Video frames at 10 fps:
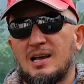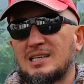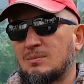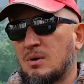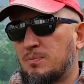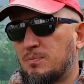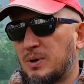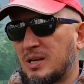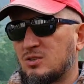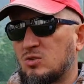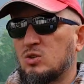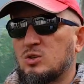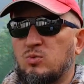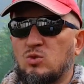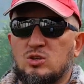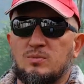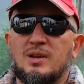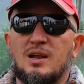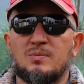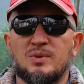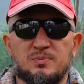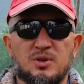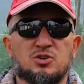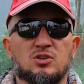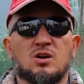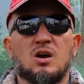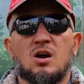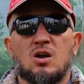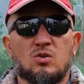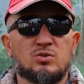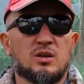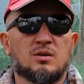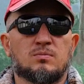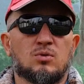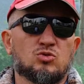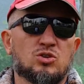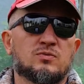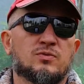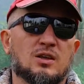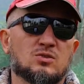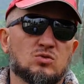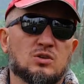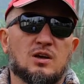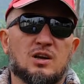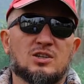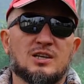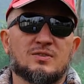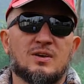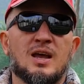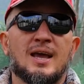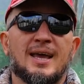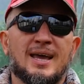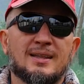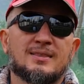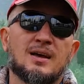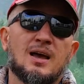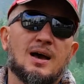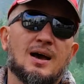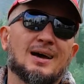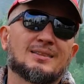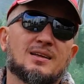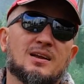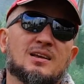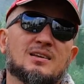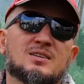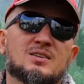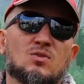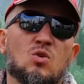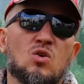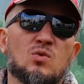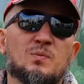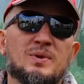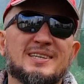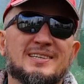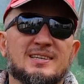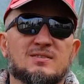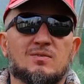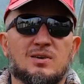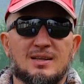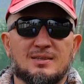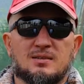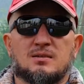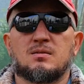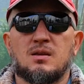А самый простой способ для обеспеченных людей получить французское гражданство – это открыть свой бизнес во Франции.